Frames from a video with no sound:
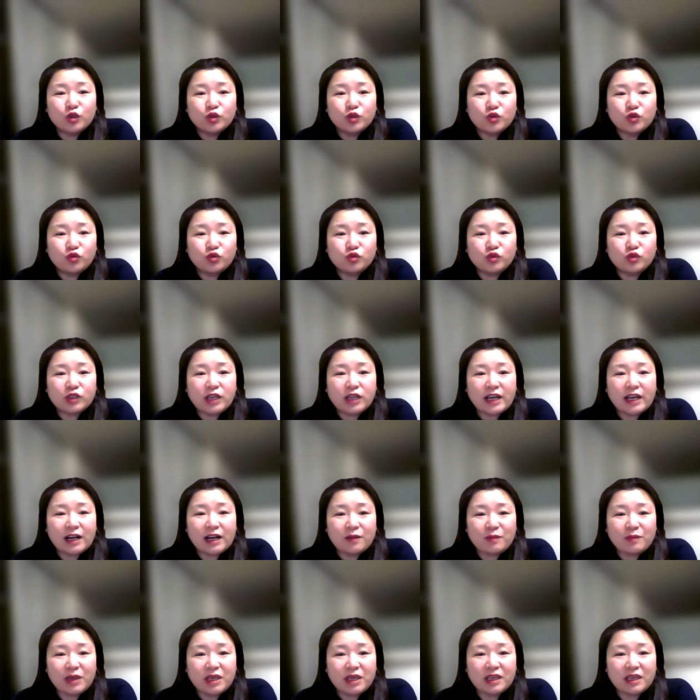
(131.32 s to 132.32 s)
두
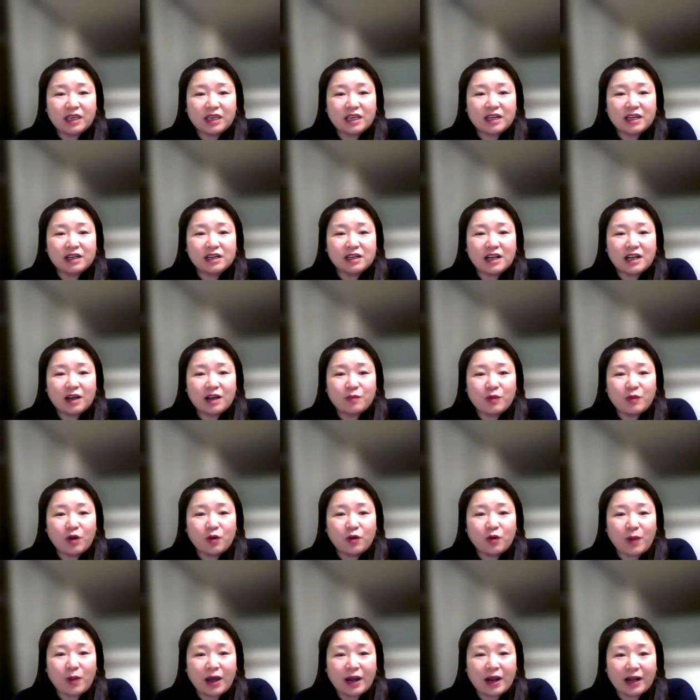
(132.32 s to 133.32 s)
사람이 길을
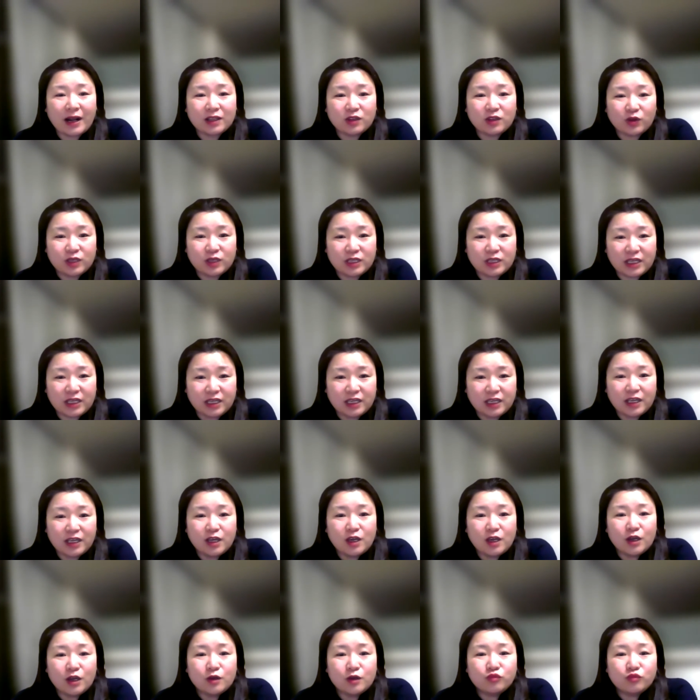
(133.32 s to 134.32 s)
가며 말하더니
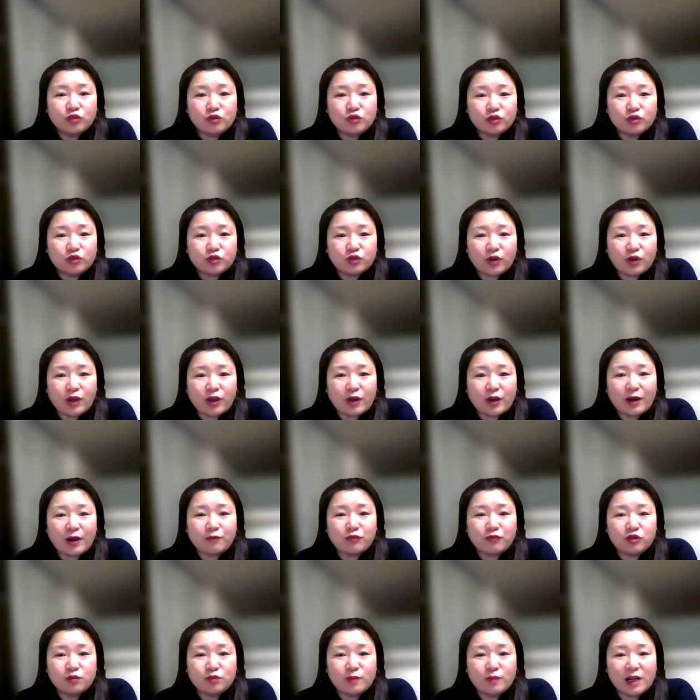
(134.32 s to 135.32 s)
불수레와
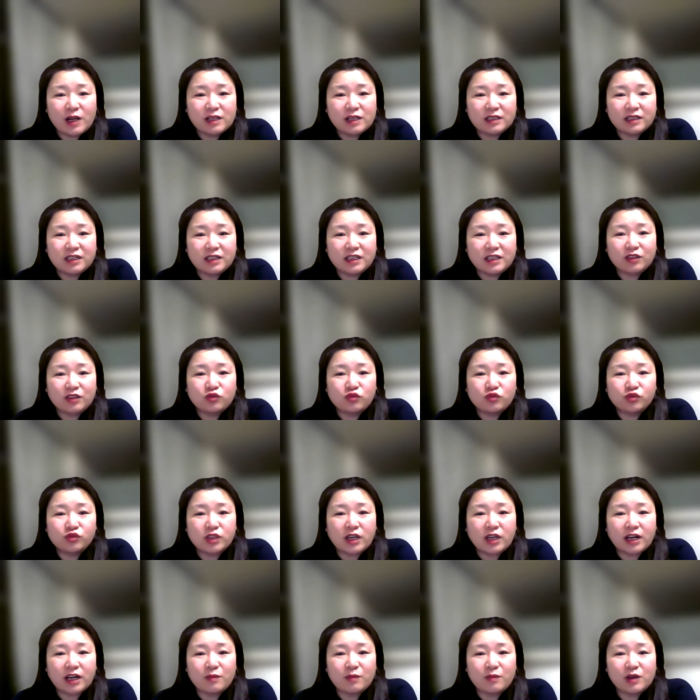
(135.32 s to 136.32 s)
불말들이 두
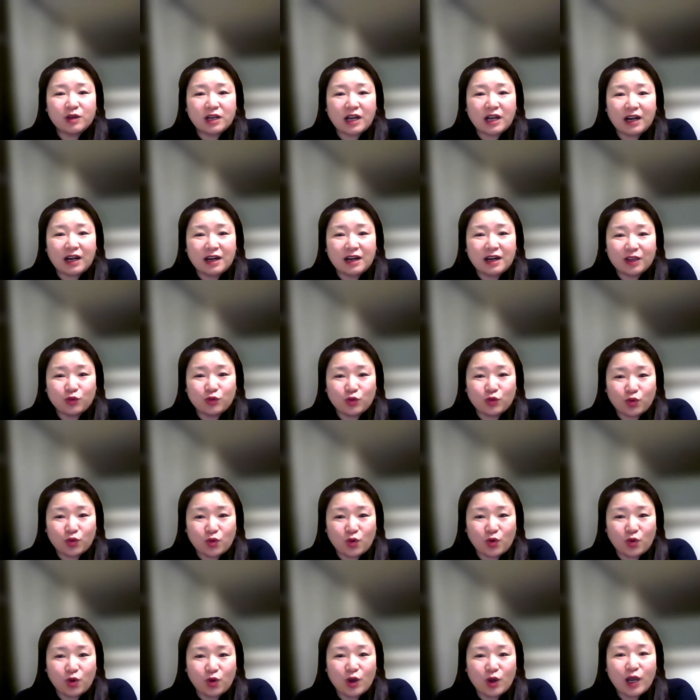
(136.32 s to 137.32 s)
사람을
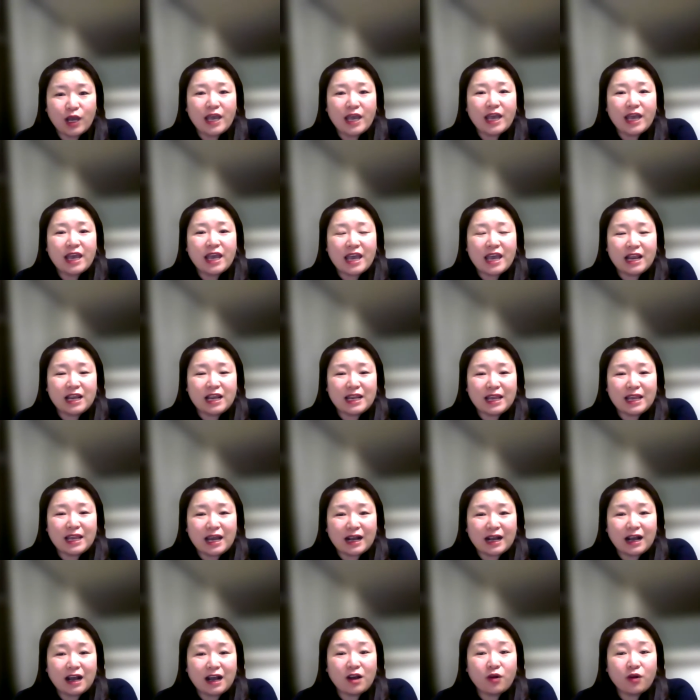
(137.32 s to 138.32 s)
갈라놓고
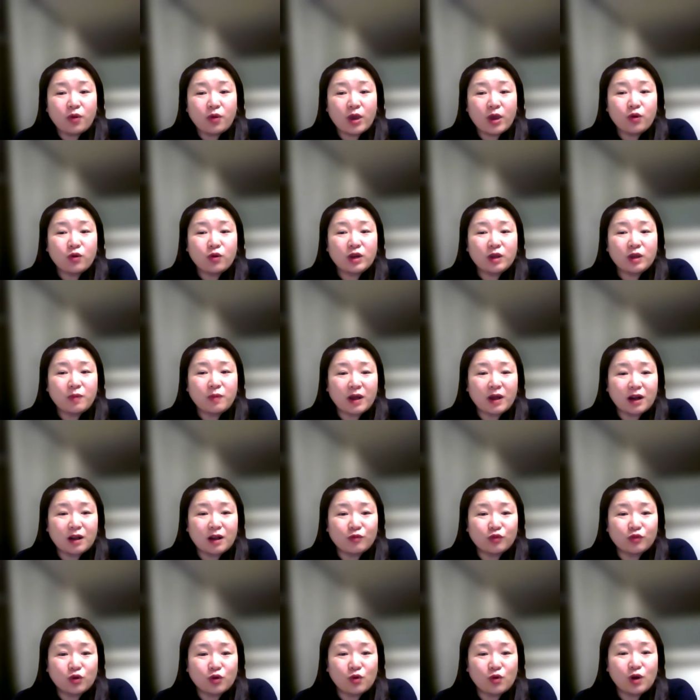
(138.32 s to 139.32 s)
엘리야가 회오리
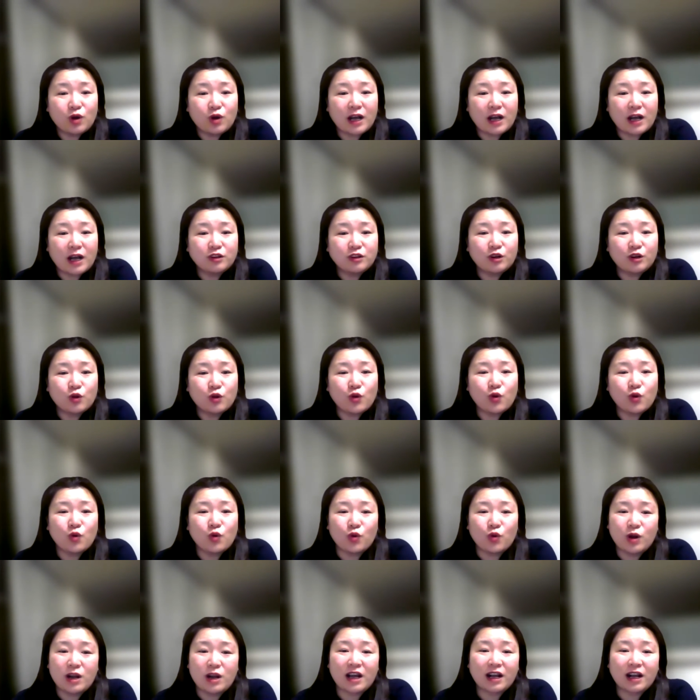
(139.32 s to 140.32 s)
바람으로 하늘로
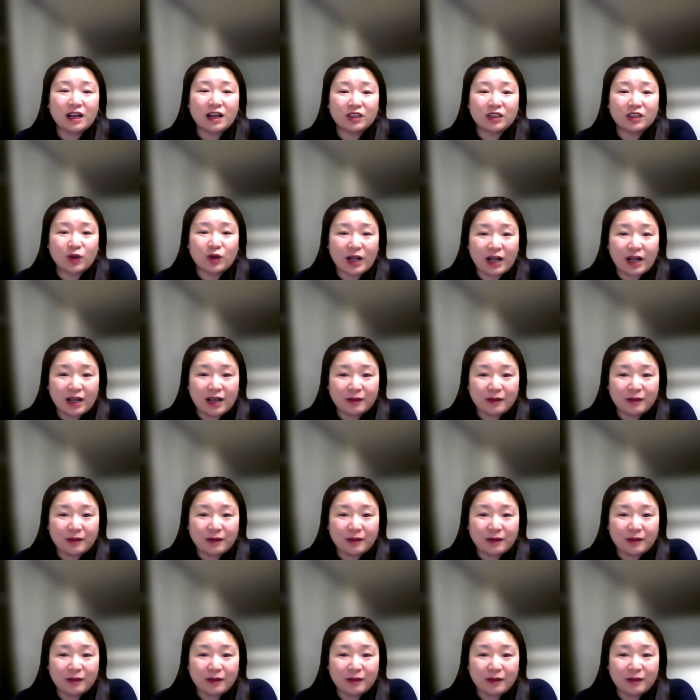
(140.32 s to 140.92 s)
올라가더라.